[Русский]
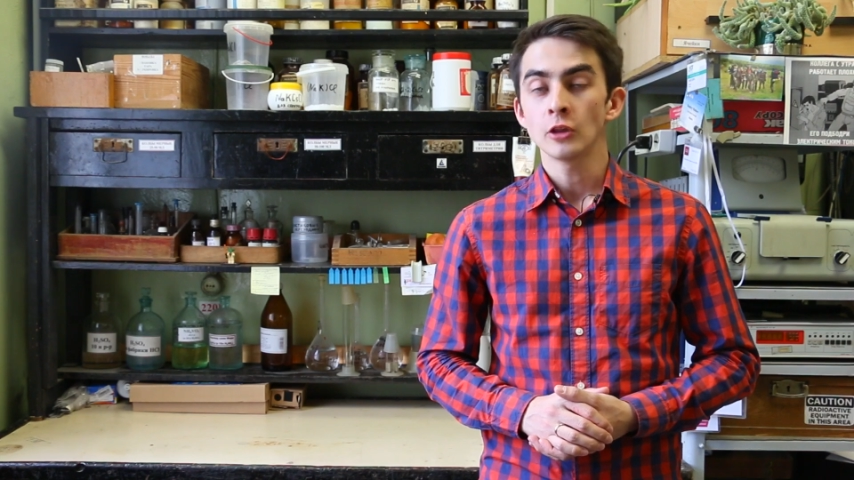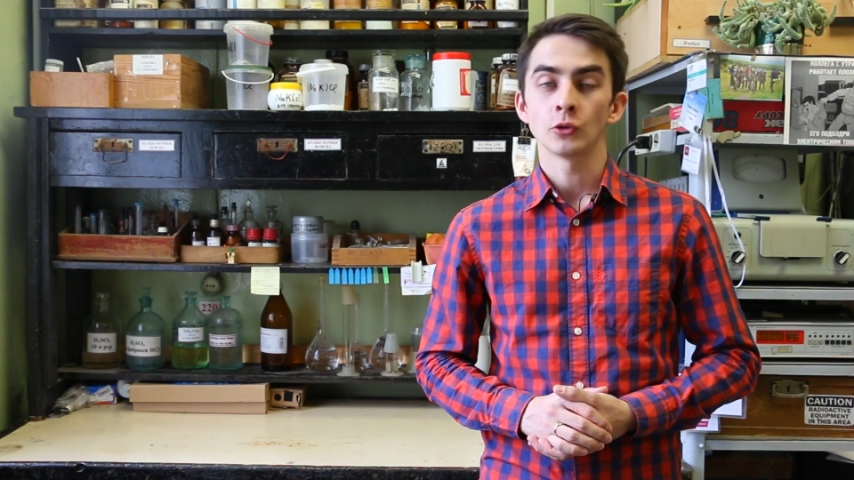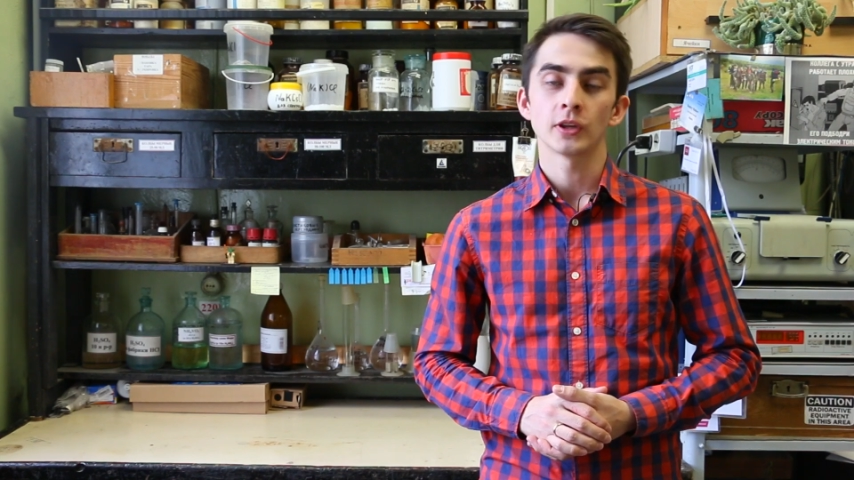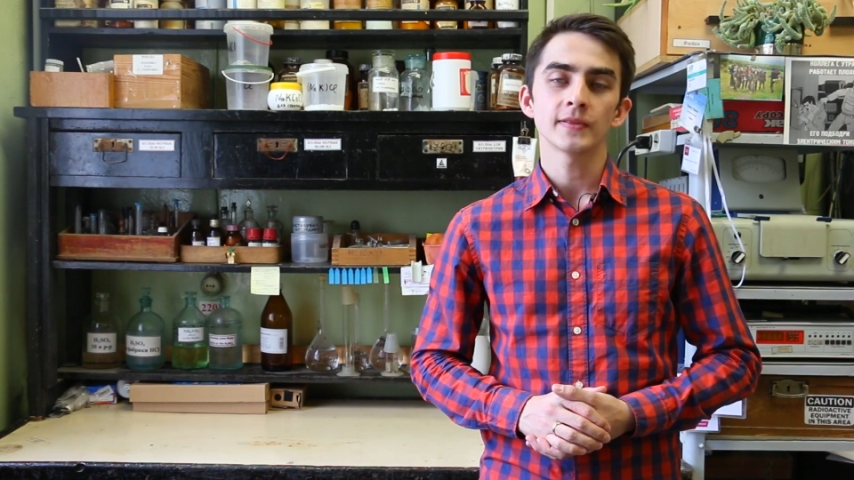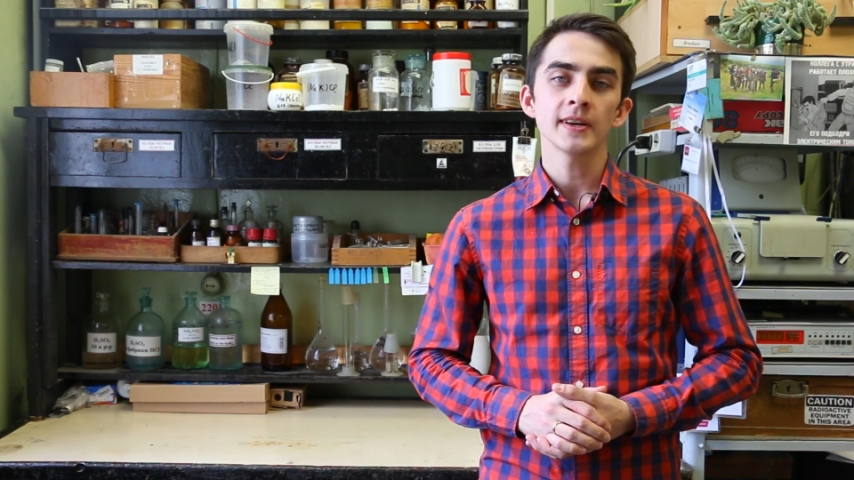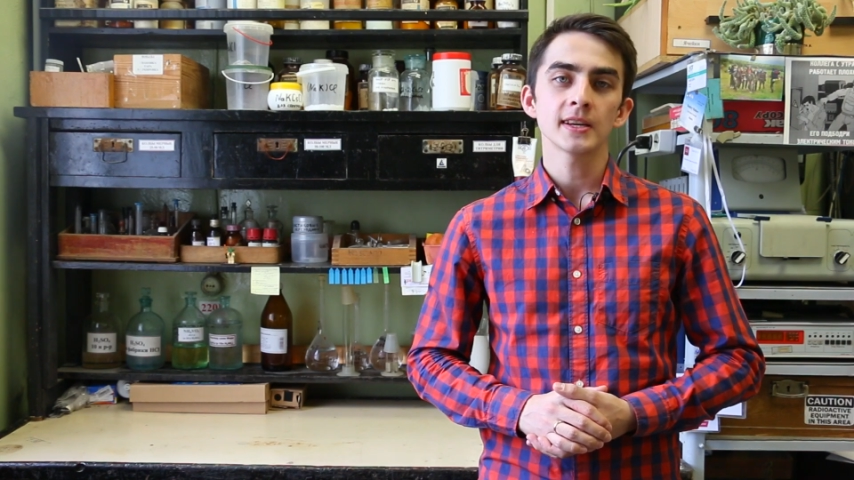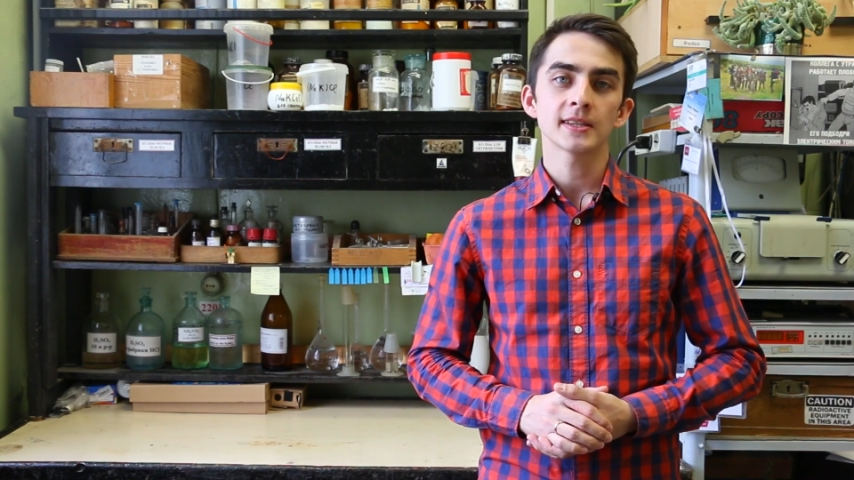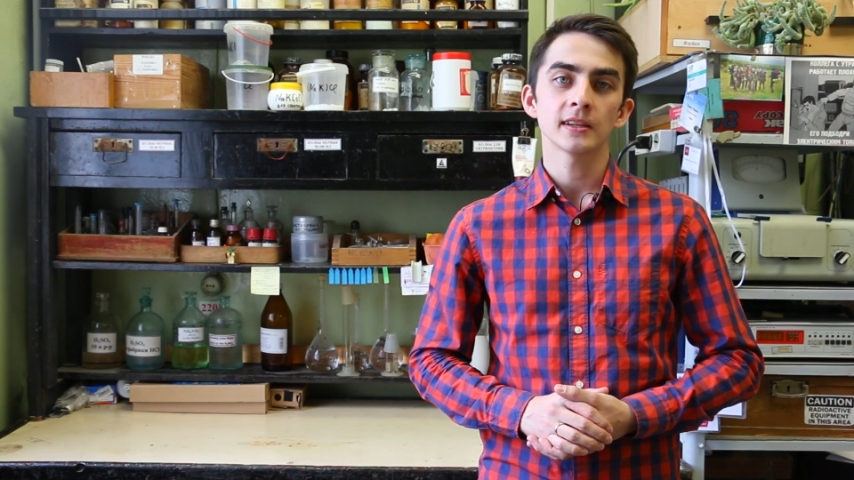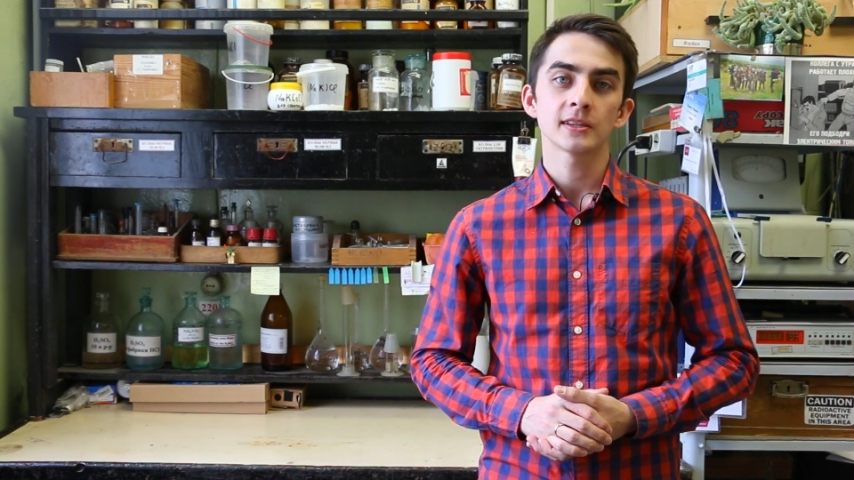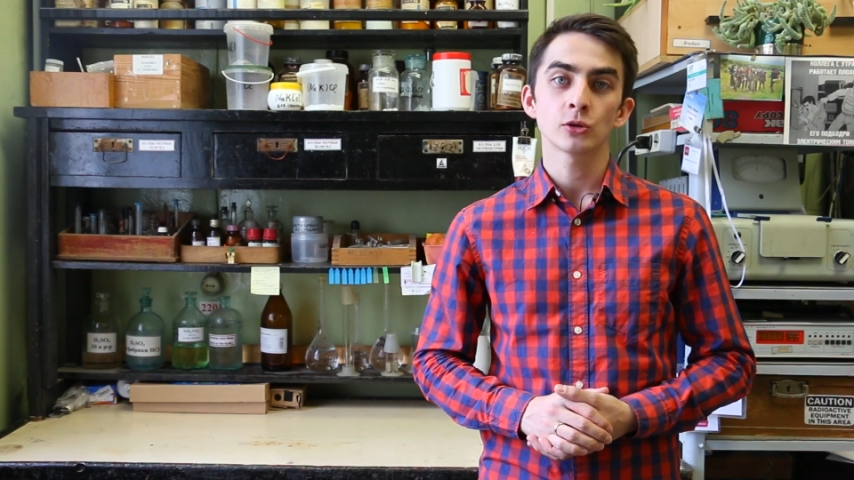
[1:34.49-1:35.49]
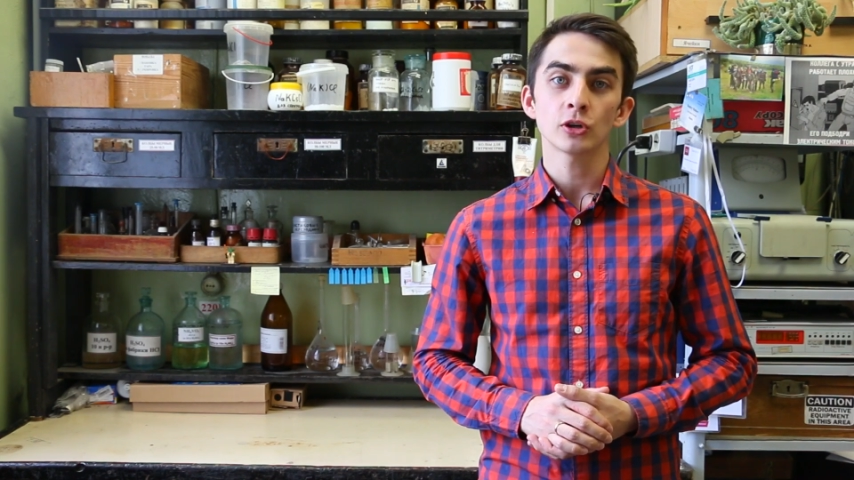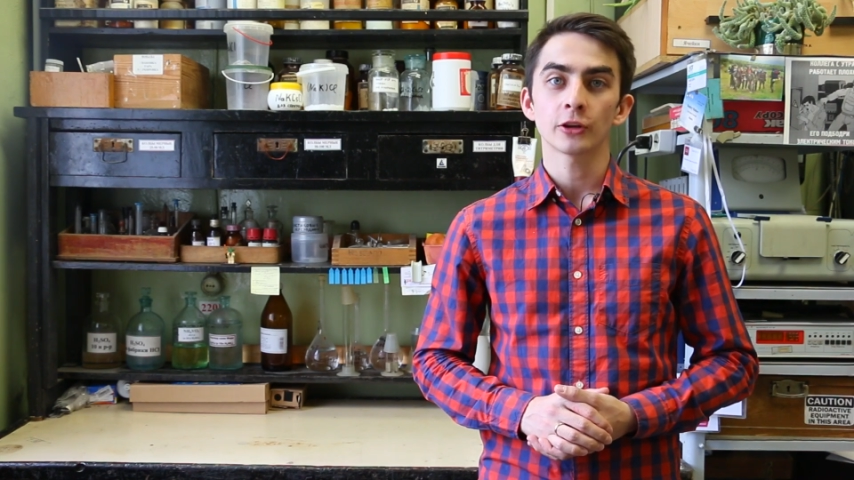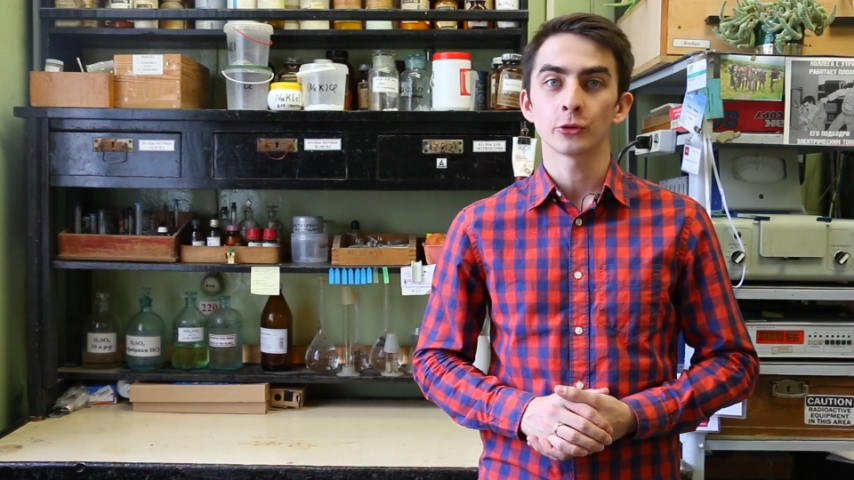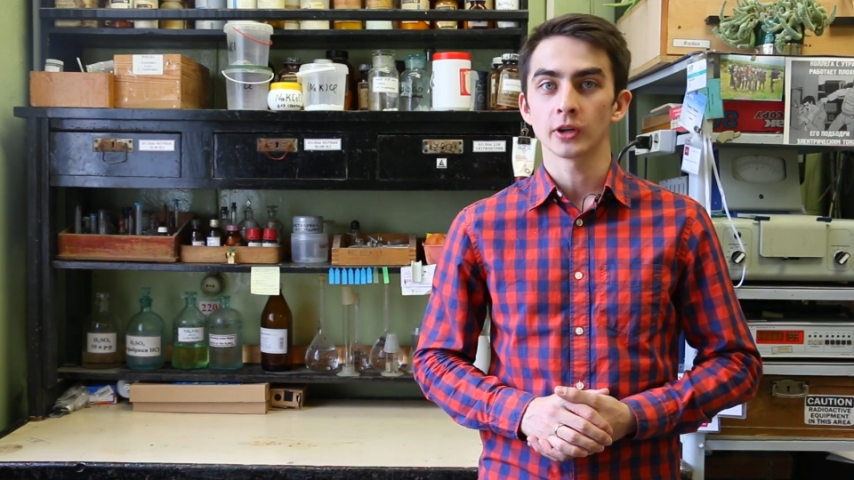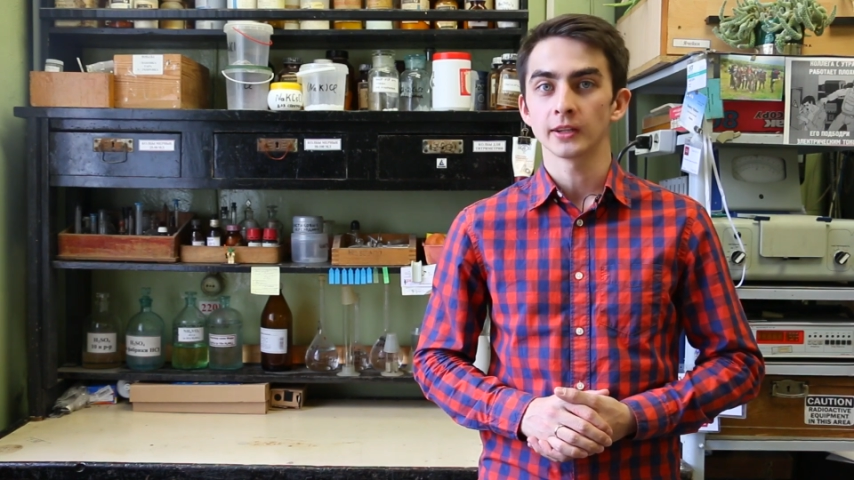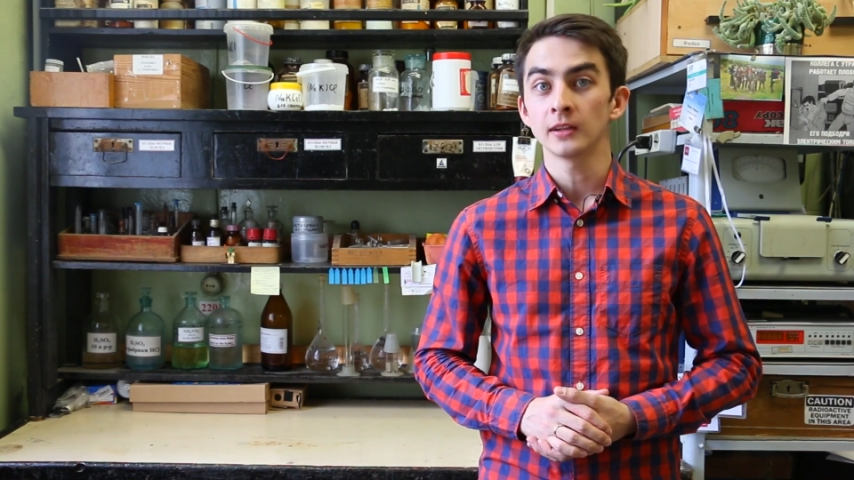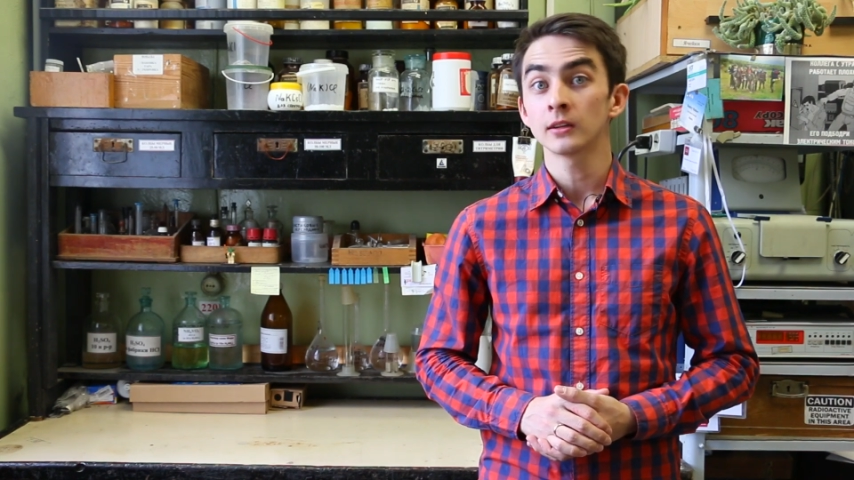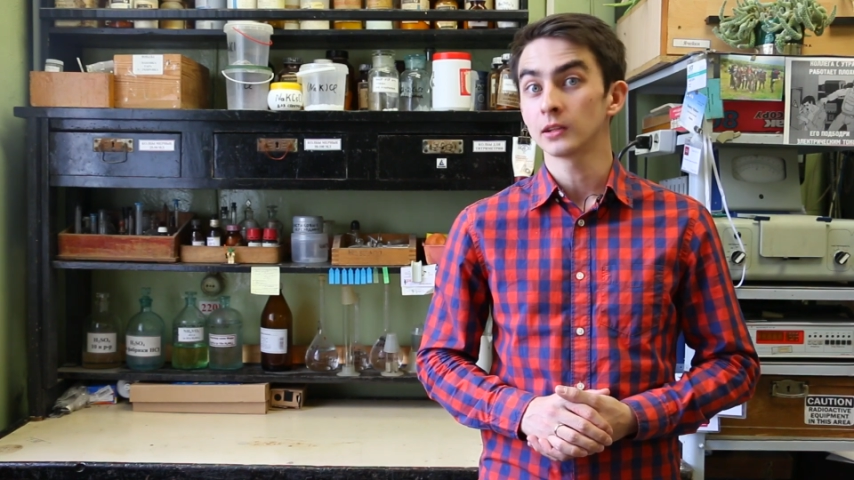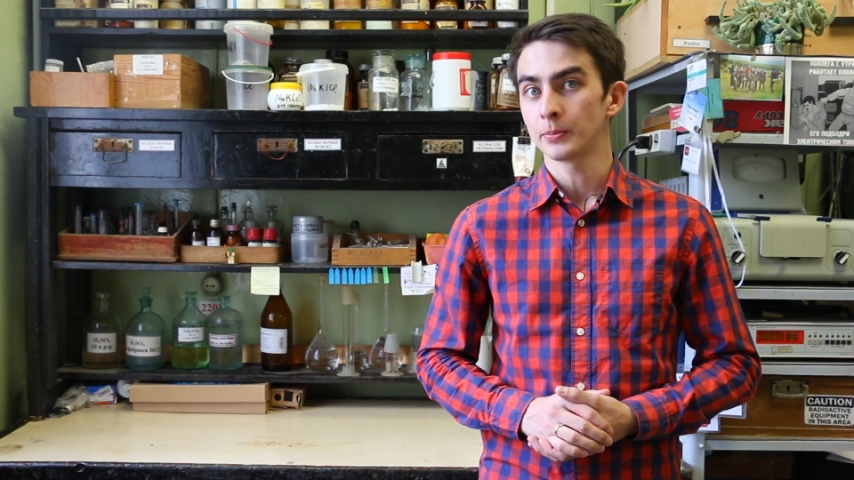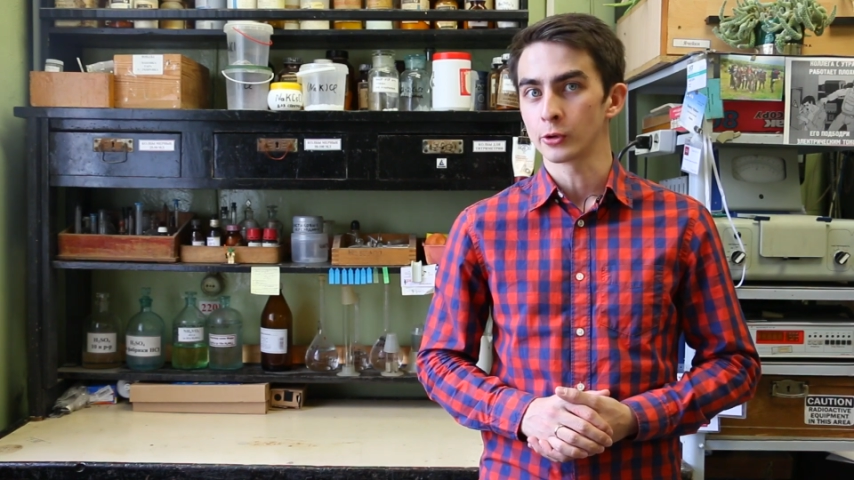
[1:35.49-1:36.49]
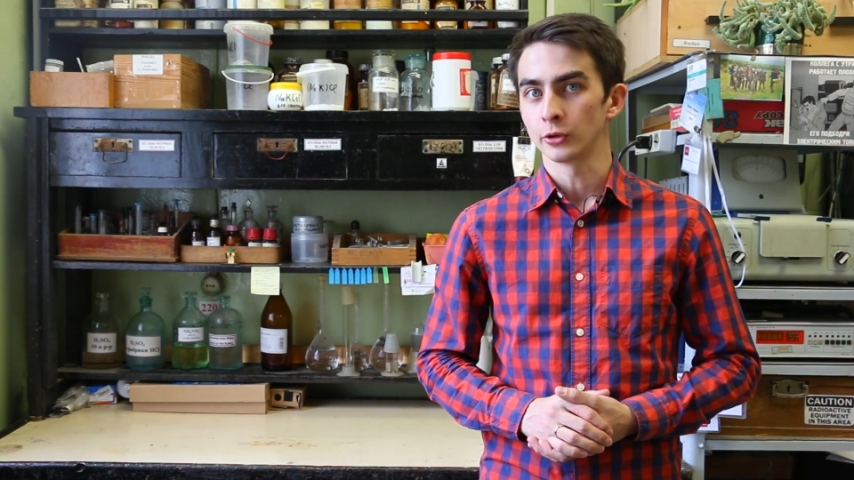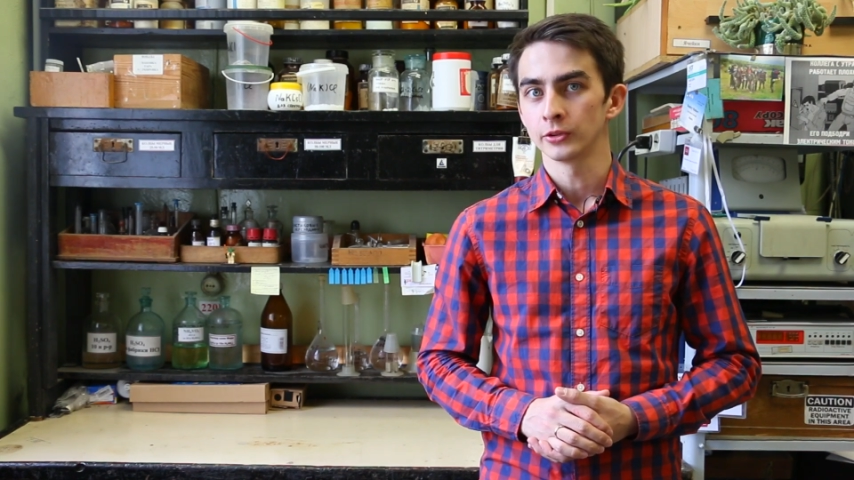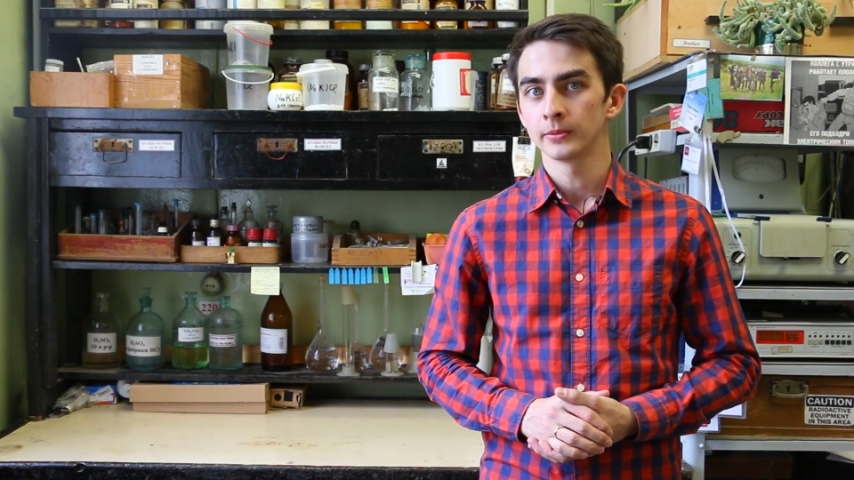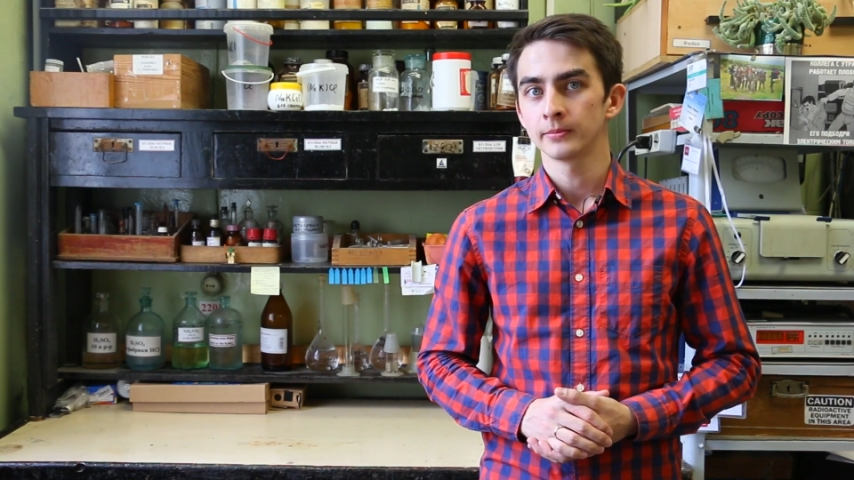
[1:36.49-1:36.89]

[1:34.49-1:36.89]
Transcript: но название осталось то, которое дал клопрот.